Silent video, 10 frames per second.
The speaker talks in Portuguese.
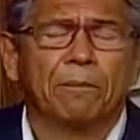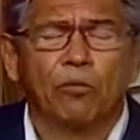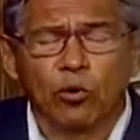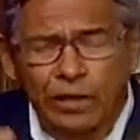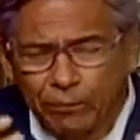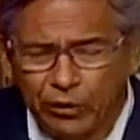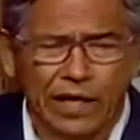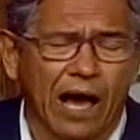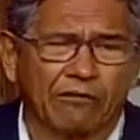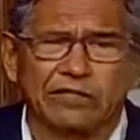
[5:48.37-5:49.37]
Por quê?
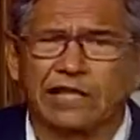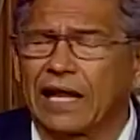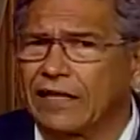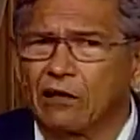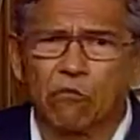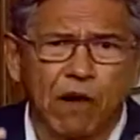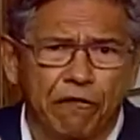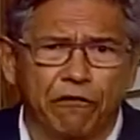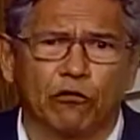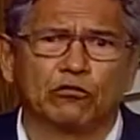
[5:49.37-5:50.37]
Porque água gelada é uma
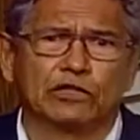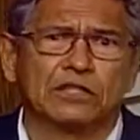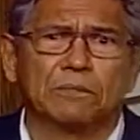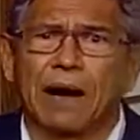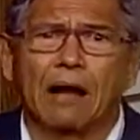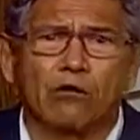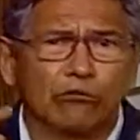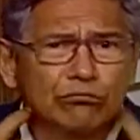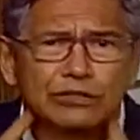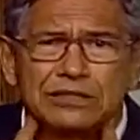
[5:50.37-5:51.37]
fonte de
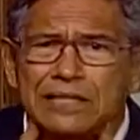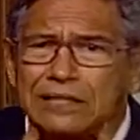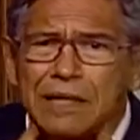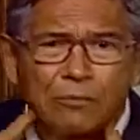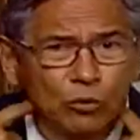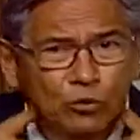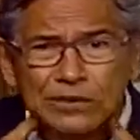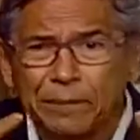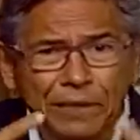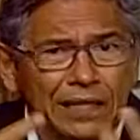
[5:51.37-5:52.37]
bagunça. Tuas
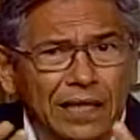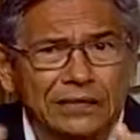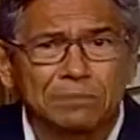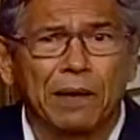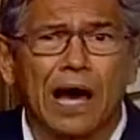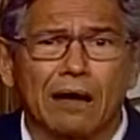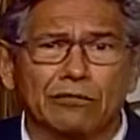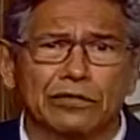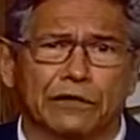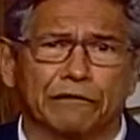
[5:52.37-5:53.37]
amígdalas param
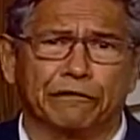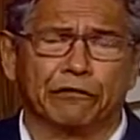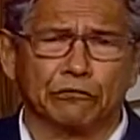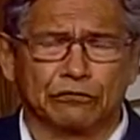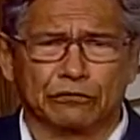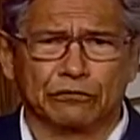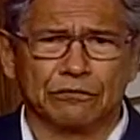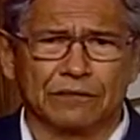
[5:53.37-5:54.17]
de ser filtro.